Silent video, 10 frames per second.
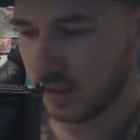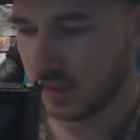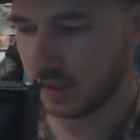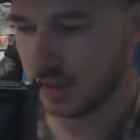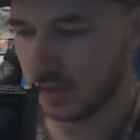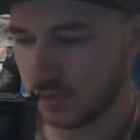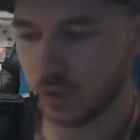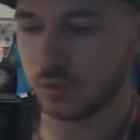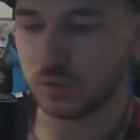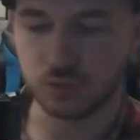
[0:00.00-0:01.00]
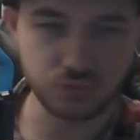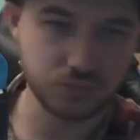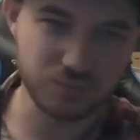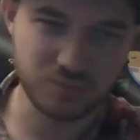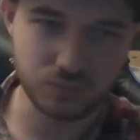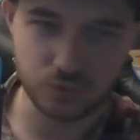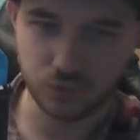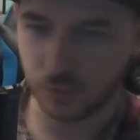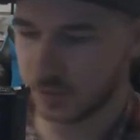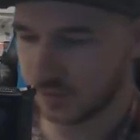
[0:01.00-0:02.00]
Et voilà quoi,
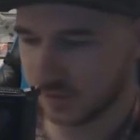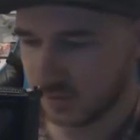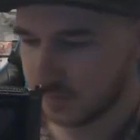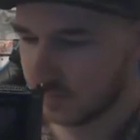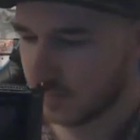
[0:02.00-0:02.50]
je, vais pas tenter.